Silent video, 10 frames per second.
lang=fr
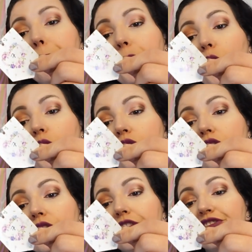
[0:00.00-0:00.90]
pause
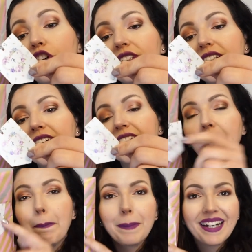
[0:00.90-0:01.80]
vendéenne
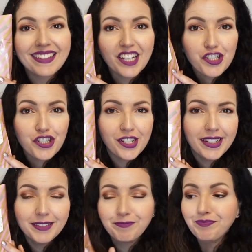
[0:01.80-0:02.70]
à
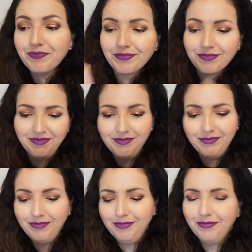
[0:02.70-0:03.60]
partager.
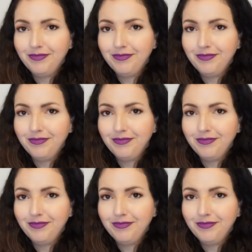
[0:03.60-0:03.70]
Mmh,